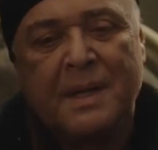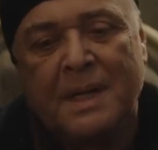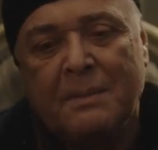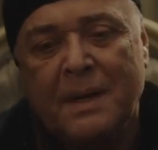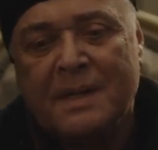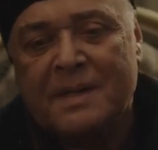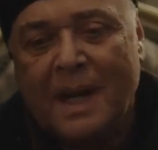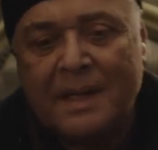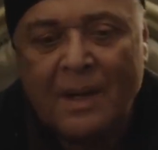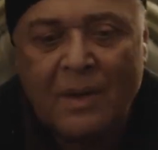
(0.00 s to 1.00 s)
بس أنت بقى
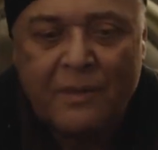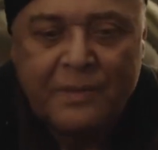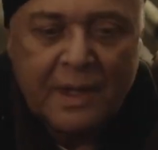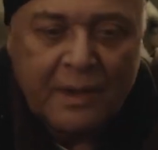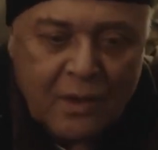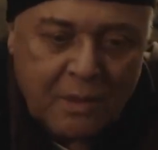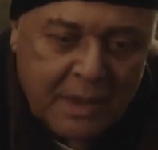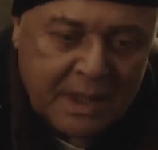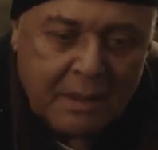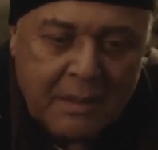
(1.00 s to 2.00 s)
سعادتك خفت
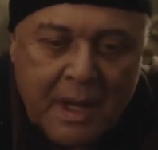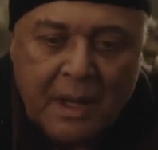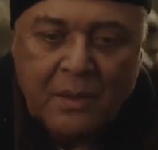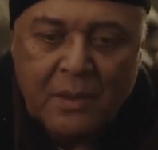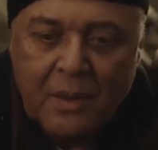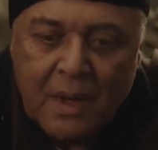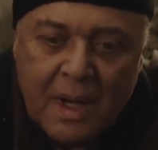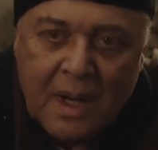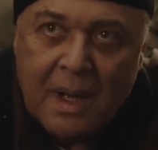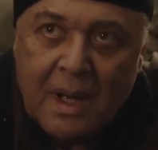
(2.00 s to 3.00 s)
لأنهم بدل ما كانوا
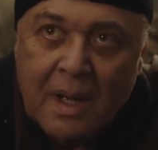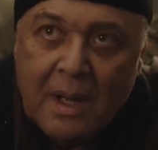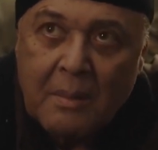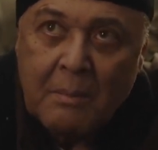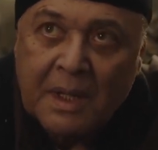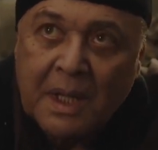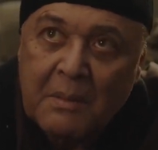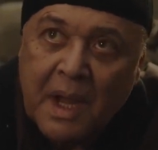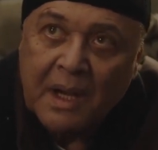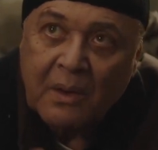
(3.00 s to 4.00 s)

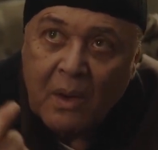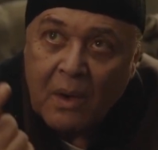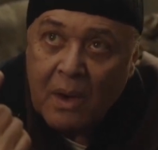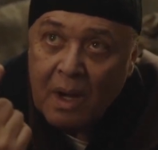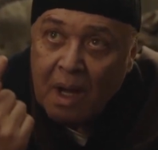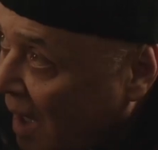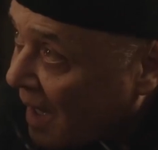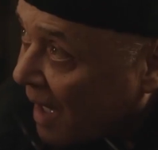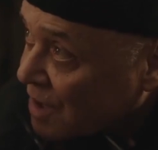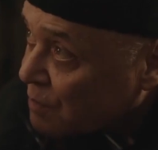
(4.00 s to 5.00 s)
بدل ما كانوا
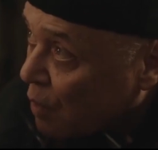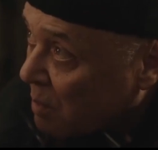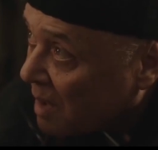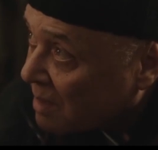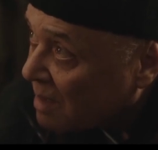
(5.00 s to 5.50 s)
هيحاسبوك